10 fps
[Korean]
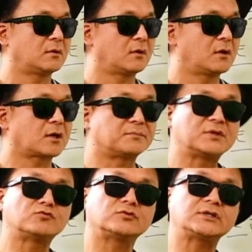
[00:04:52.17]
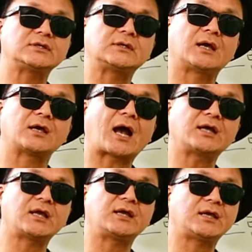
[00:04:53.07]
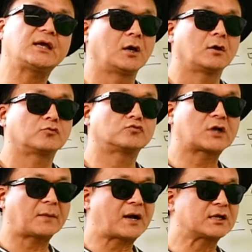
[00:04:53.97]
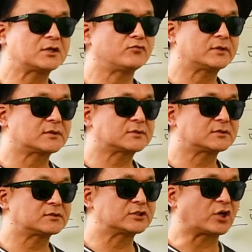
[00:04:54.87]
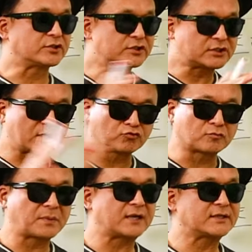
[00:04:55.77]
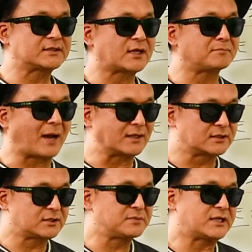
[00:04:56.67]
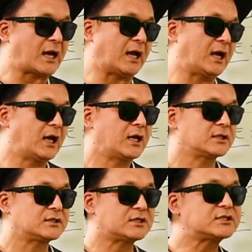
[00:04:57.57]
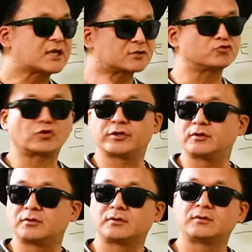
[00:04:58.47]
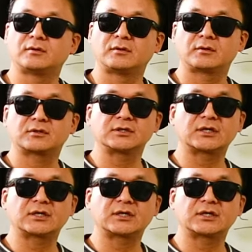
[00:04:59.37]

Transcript: 그러니까 미국이 한 해에 국가 방위를 위해서 쓰는 전체 국방 예산만큼이나 이자를 줘요. 그러니까